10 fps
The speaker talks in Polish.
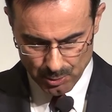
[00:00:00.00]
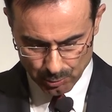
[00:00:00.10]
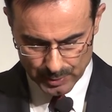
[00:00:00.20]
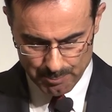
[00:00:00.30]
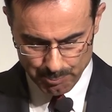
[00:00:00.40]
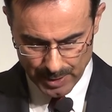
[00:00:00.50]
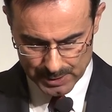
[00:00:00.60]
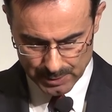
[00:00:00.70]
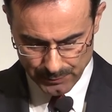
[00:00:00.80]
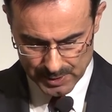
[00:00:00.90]
ludem
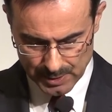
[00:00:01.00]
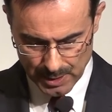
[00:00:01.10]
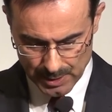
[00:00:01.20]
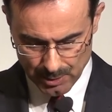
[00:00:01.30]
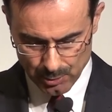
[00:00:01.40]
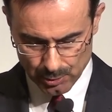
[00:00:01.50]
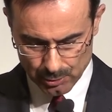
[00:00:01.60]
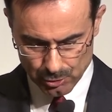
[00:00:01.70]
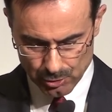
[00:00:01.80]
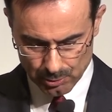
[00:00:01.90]
pastwiska Jego i
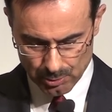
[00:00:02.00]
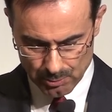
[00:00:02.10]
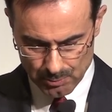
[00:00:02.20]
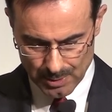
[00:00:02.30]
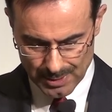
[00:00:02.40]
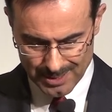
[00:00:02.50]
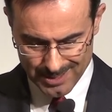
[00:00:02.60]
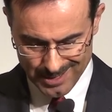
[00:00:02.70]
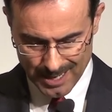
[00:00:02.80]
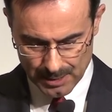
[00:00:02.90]
trzodą
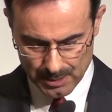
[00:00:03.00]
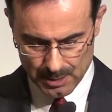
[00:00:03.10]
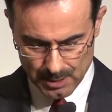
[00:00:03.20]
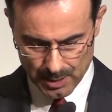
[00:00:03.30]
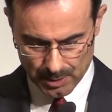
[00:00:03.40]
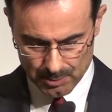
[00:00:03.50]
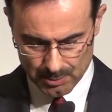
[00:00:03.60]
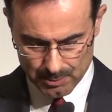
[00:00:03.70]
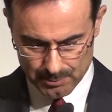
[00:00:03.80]
ręki Jego.